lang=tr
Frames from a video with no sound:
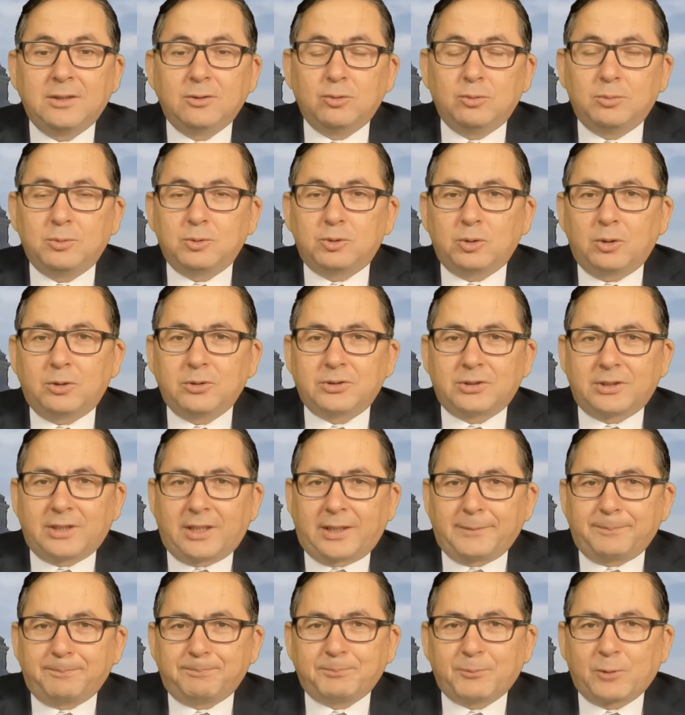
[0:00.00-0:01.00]
Ümit
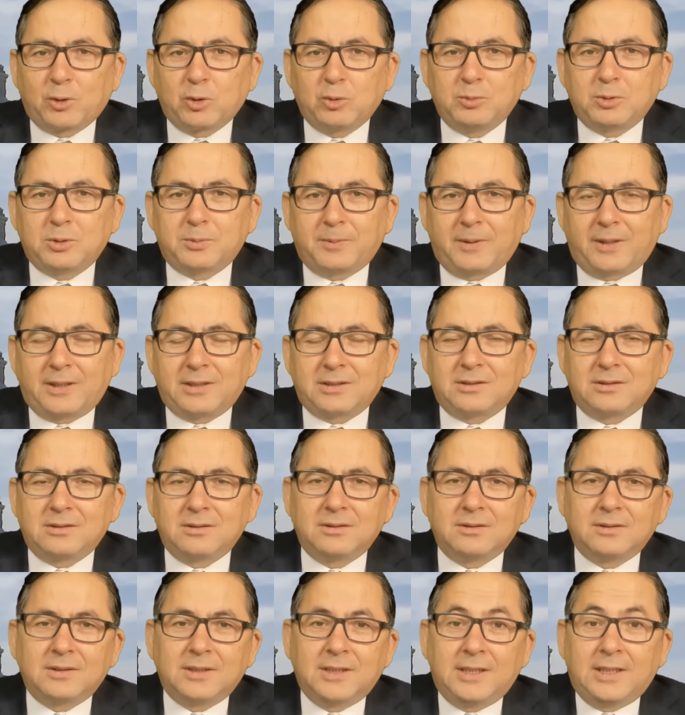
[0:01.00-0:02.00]
Özdağ. Ümit
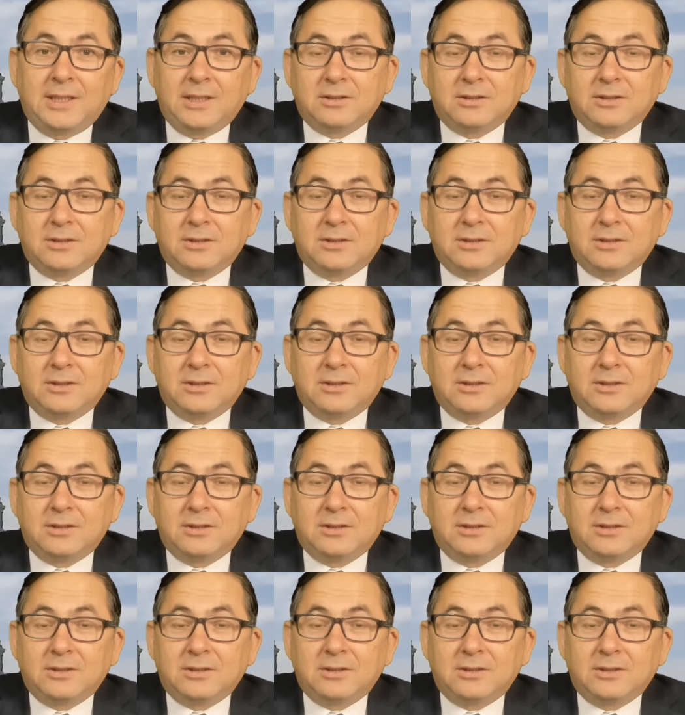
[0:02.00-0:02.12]
Partisi'nin